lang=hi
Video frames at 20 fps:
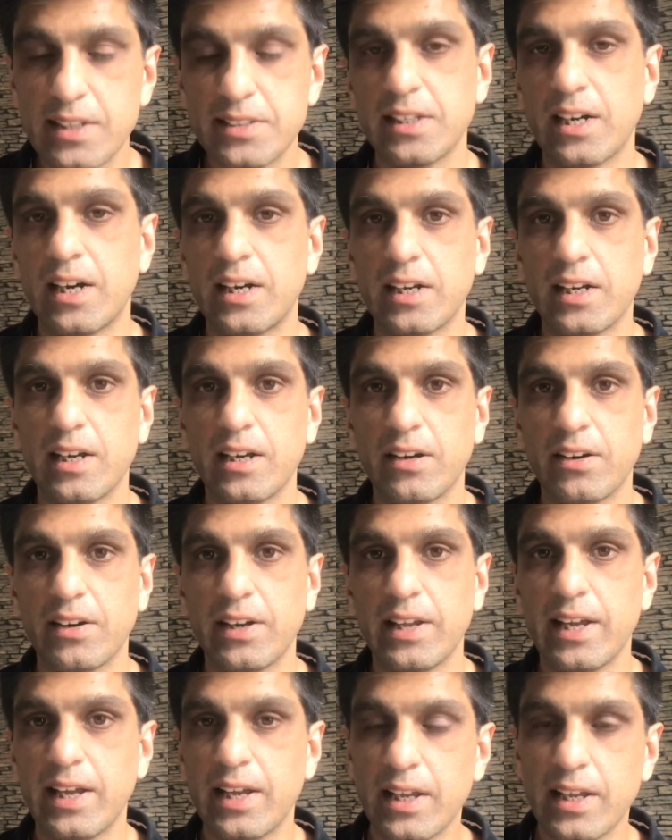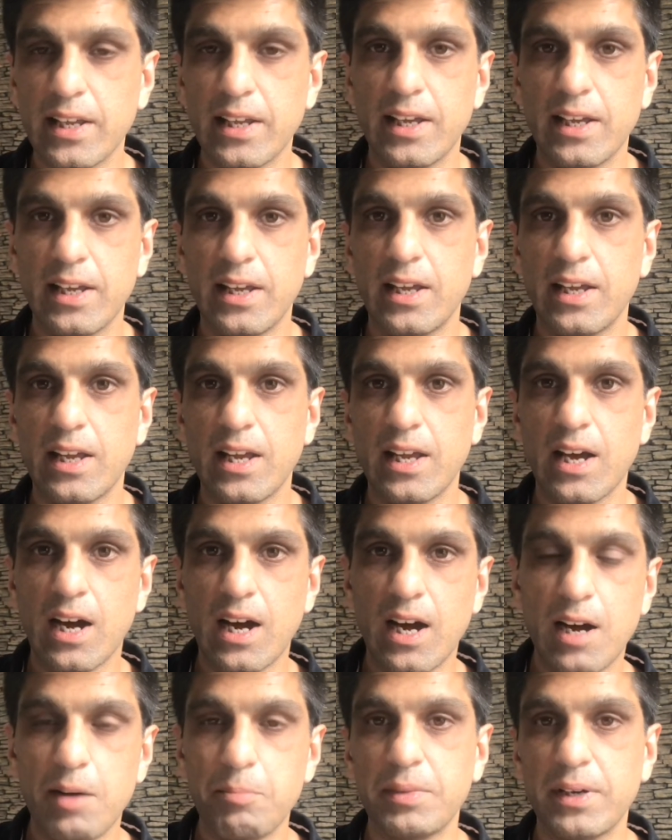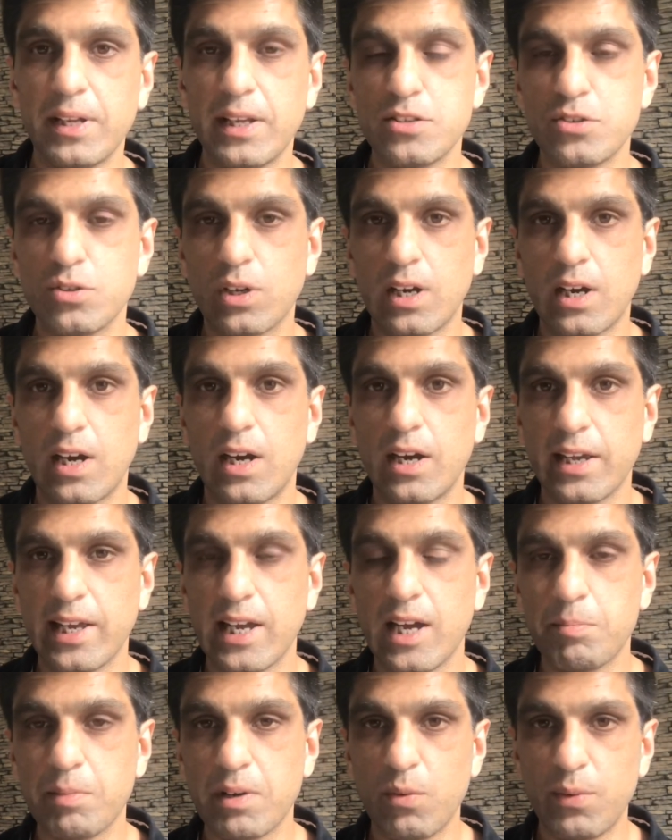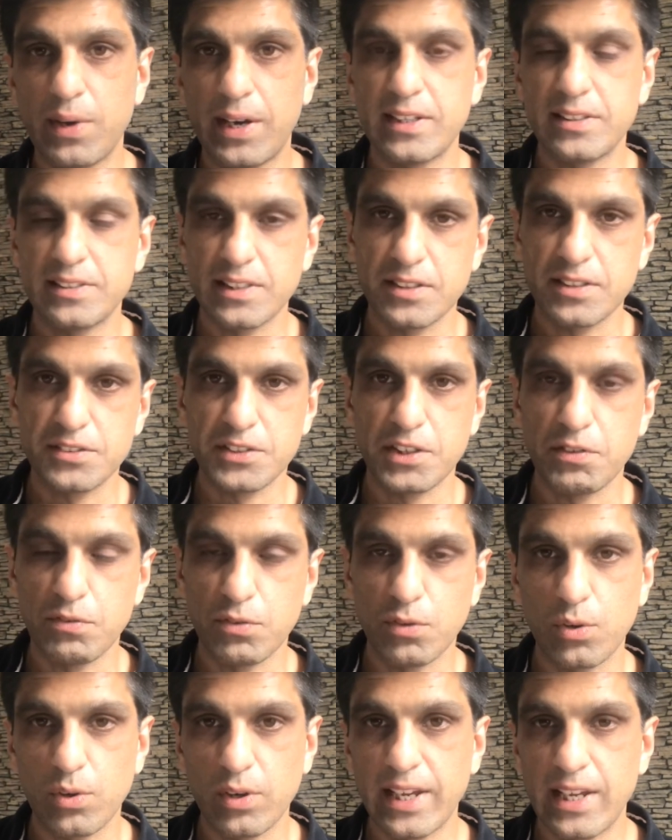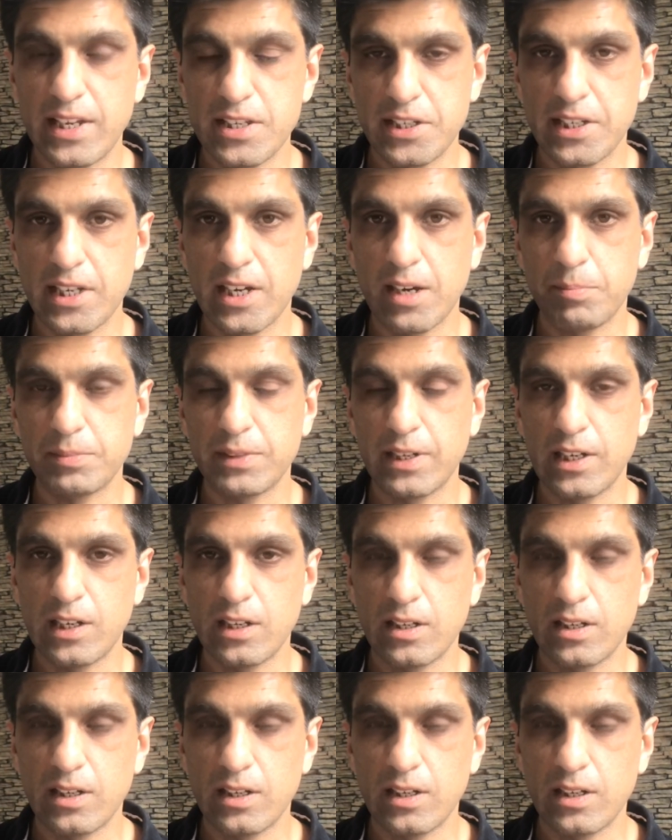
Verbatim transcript: इजहार कर रहे हैं कि आपने जो कहा कि आपका वेट 64 केजी आपने